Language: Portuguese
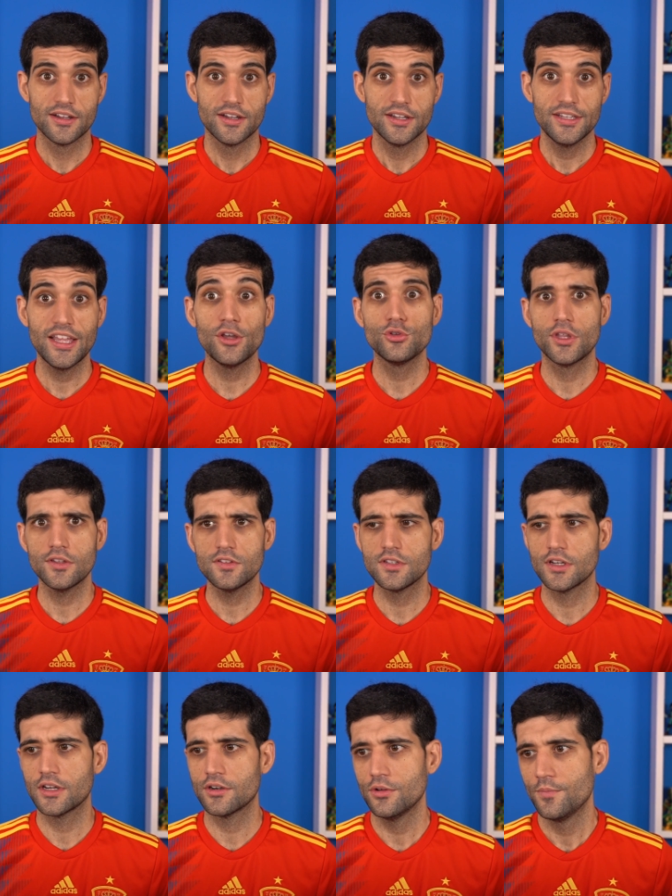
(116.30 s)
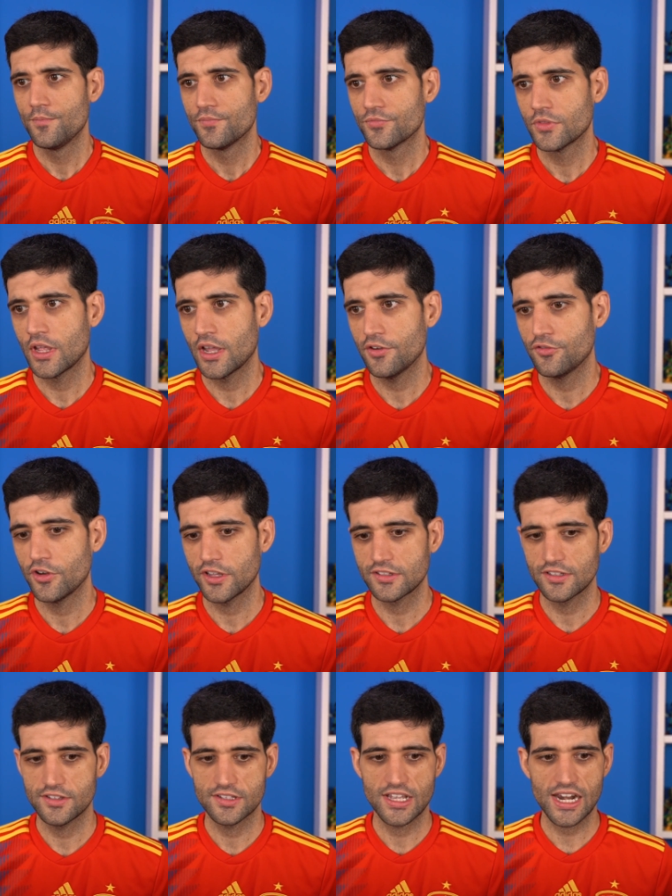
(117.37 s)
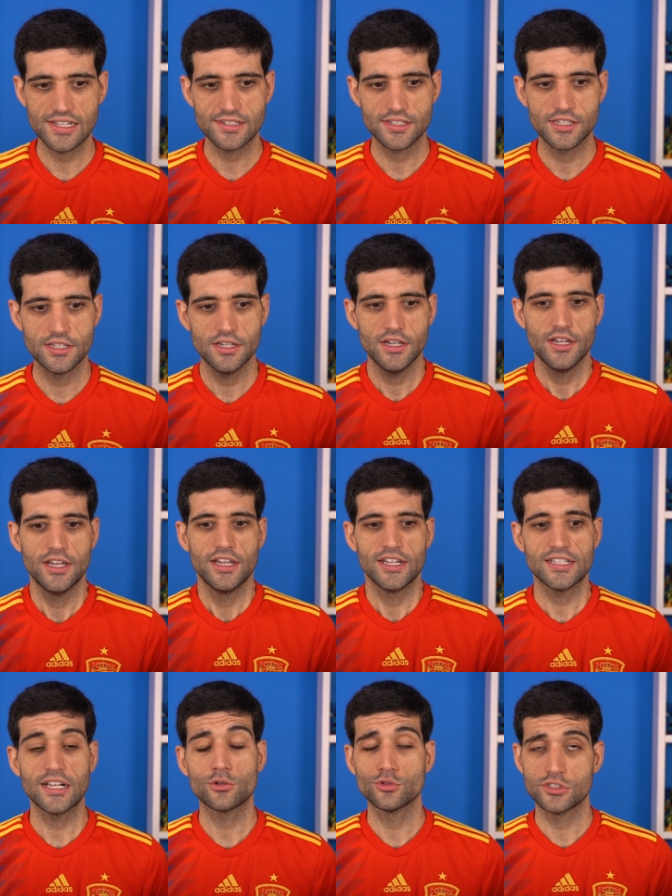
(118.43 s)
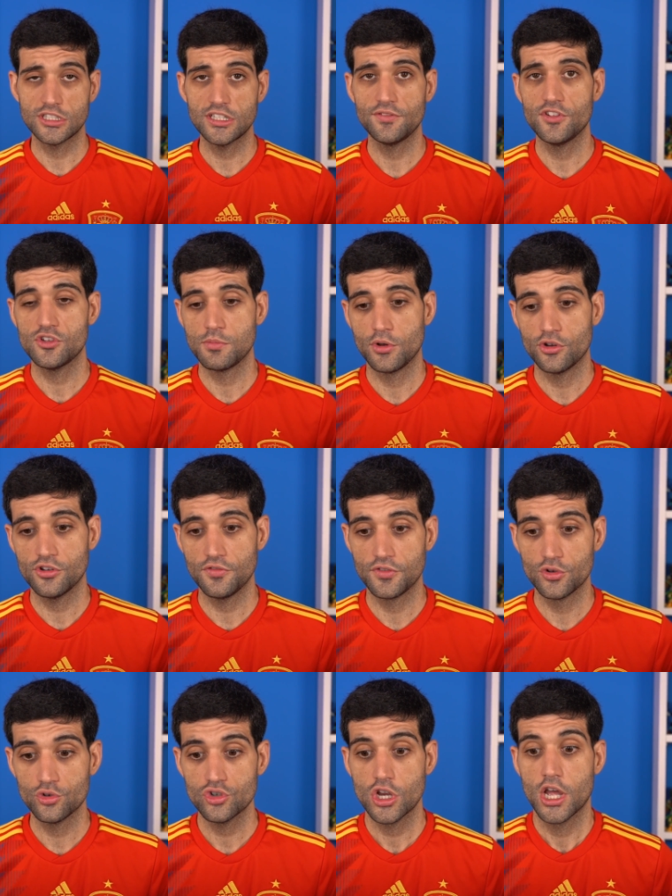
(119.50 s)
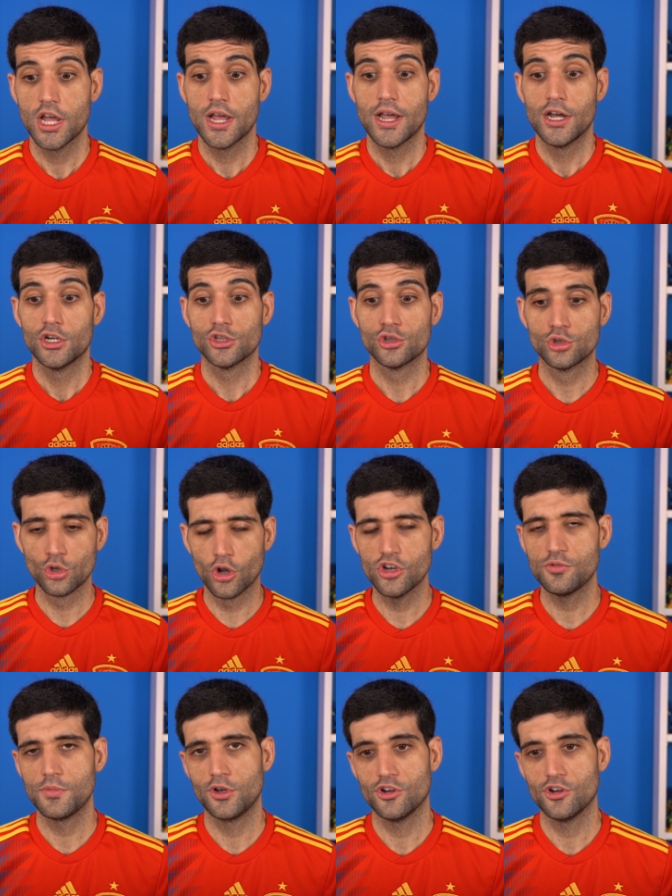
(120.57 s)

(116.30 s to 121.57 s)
verdade. E aí, desse ano, né, foi essa desgraça aqui, que tá com 120 milhões de views, 2